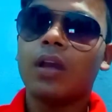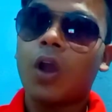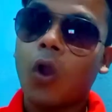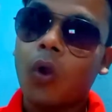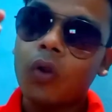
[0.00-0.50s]

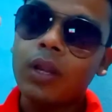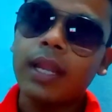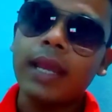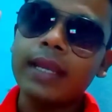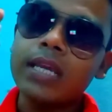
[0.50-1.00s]

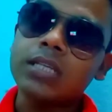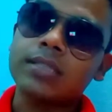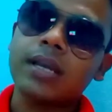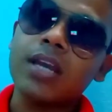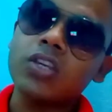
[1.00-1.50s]
ऑनलाइन
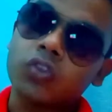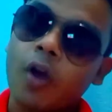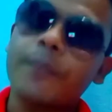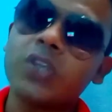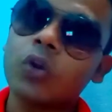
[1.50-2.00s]
स्काई
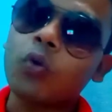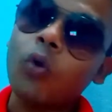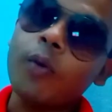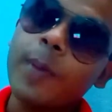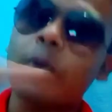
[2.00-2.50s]
शॉप से
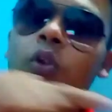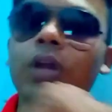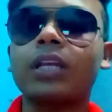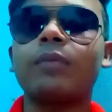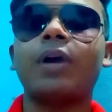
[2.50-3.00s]
कोई भी
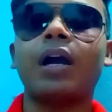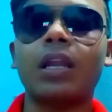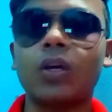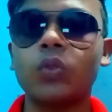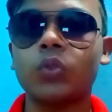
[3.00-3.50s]
प्रोडक्ट
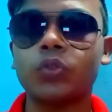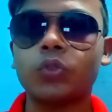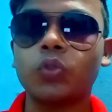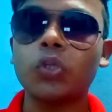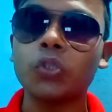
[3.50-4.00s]
मंगाना हो
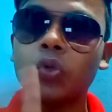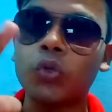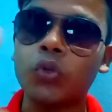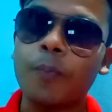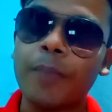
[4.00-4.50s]
दोस्तों तो
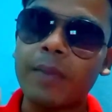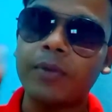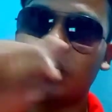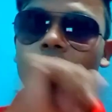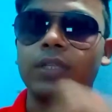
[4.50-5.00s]
यूट्यूब पे
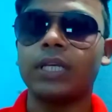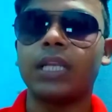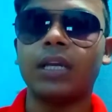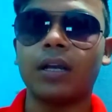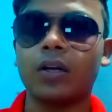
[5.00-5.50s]
वीडियो देख
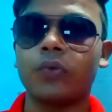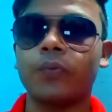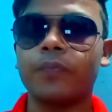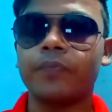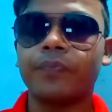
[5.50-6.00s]
लिया करो
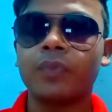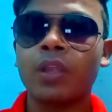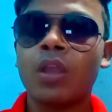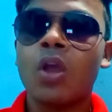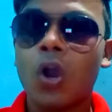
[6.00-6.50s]

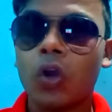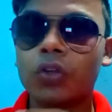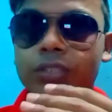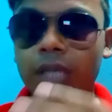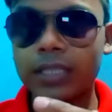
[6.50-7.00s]
और
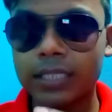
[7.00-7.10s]
साथ ही